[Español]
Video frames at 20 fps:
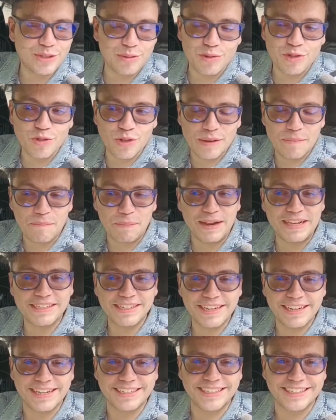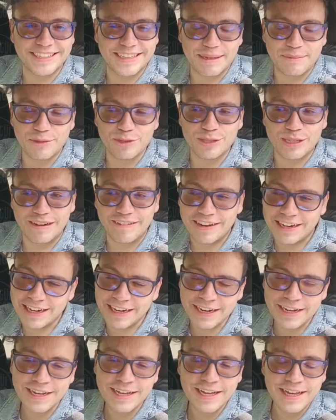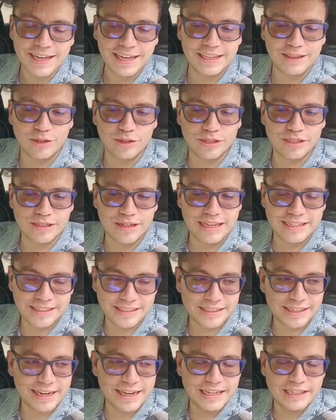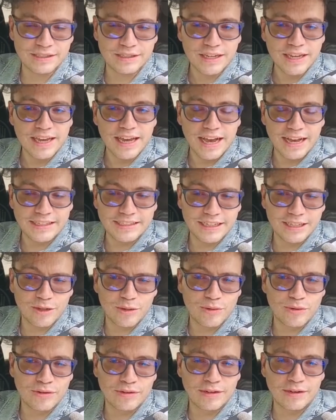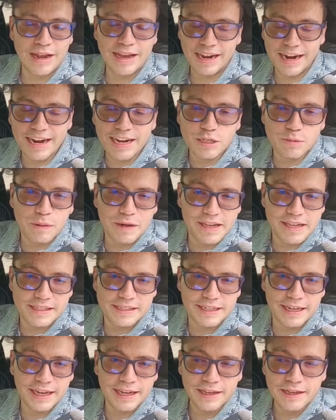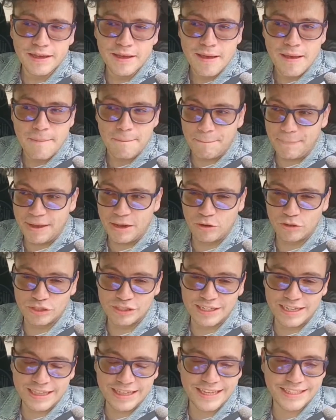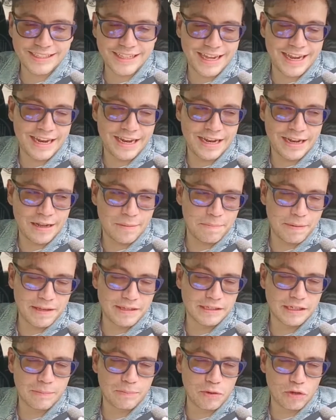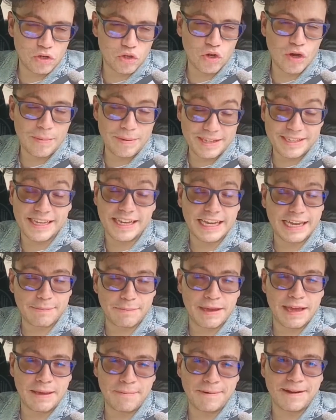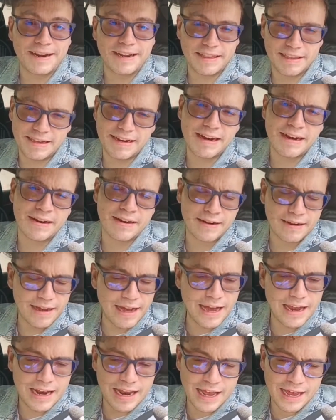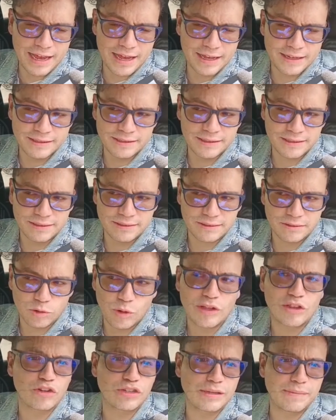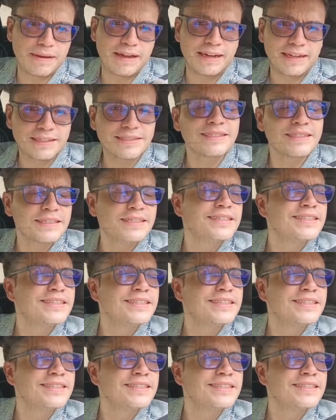Somos una empresa y necesitamos trabajar. Entonces las estrellas ha sido una gran experiencia pero sí, desde el principio yo avisé que me iba a retirar a las cuatro semanas.